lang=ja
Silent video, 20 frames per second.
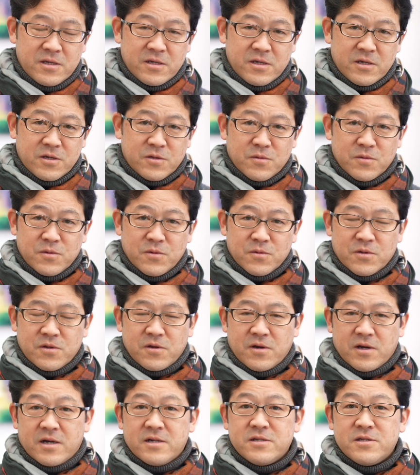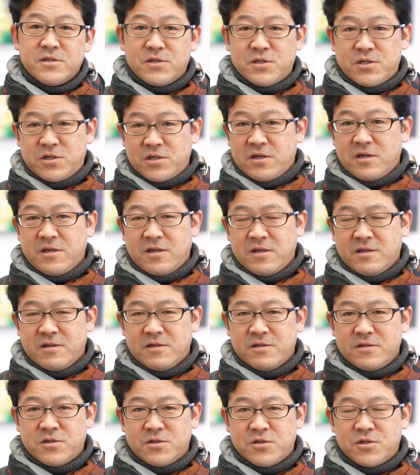人によっては土
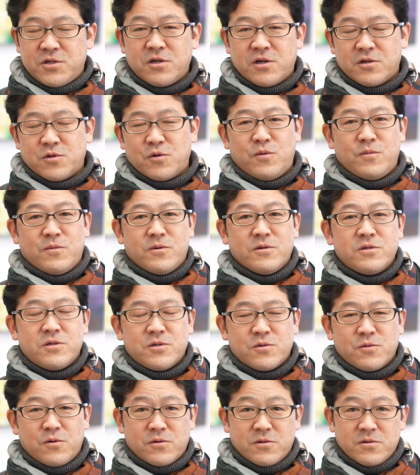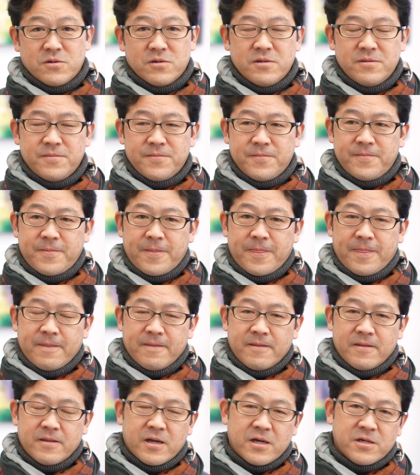土がどうもすごく
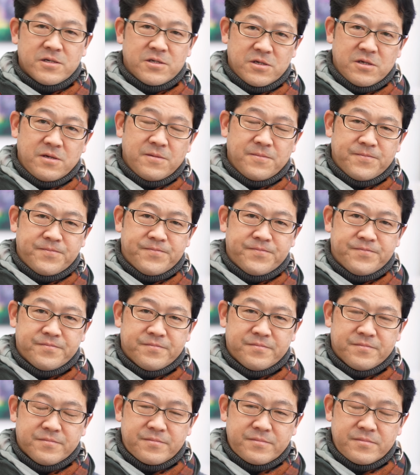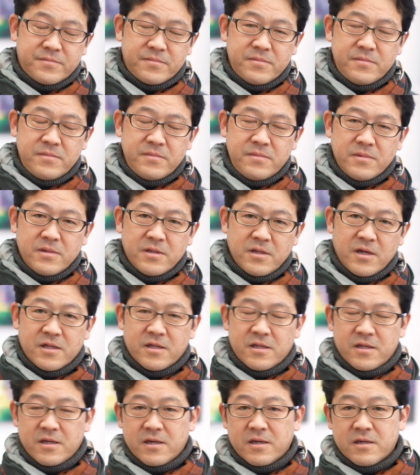大事
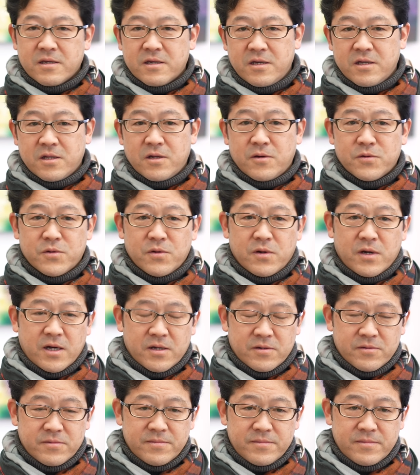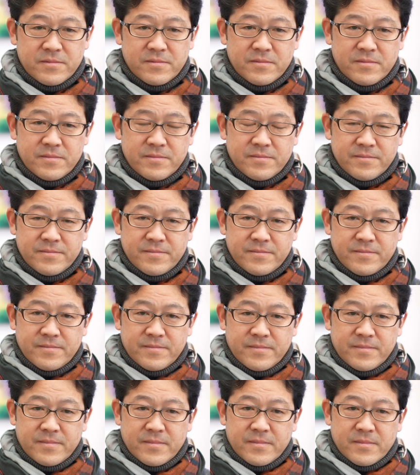だって聞いたことがある
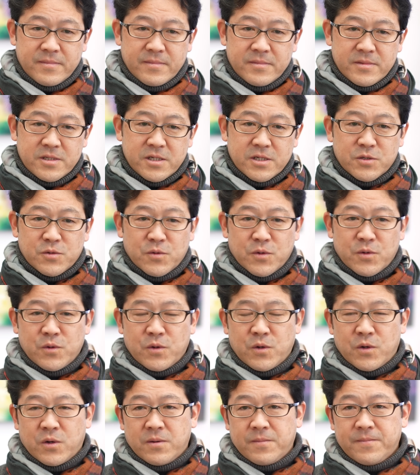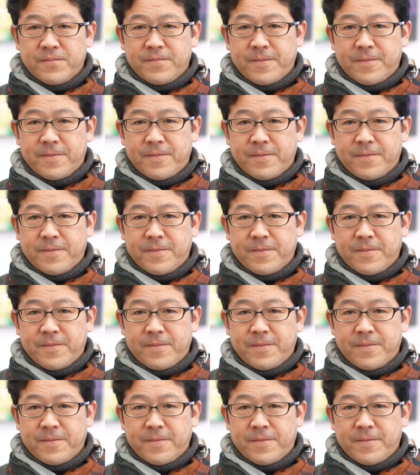じゃあそれを